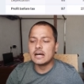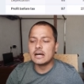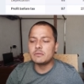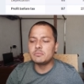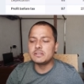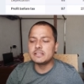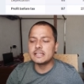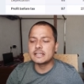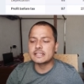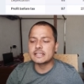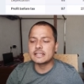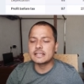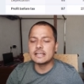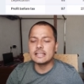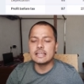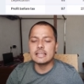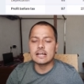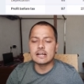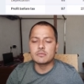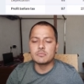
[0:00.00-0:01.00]
अभी देखेंगे
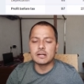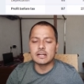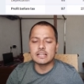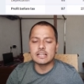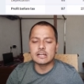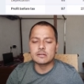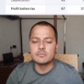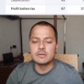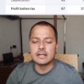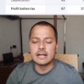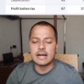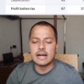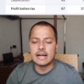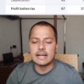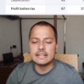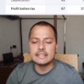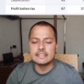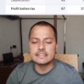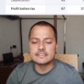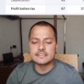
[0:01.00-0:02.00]
लगभग लगभग
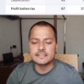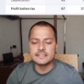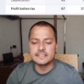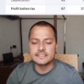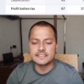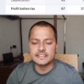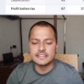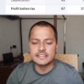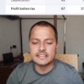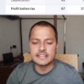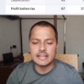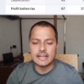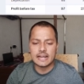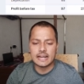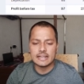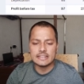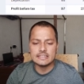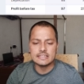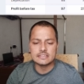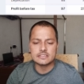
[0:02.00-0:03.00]
हाईएस्ट रिसेंट के
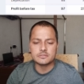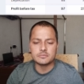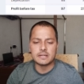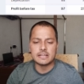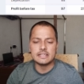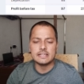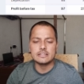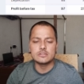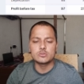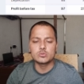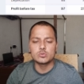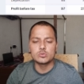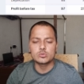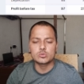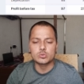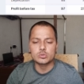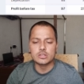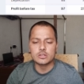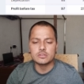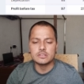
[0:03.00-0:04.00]
हाईएस्ट वाले जून
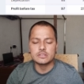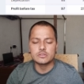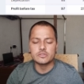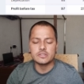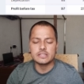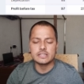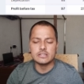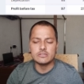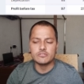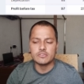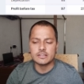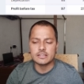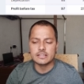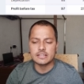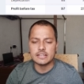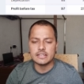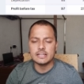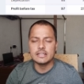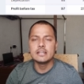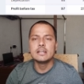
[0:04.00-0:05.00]
2021
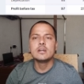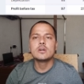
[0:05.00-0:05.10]
के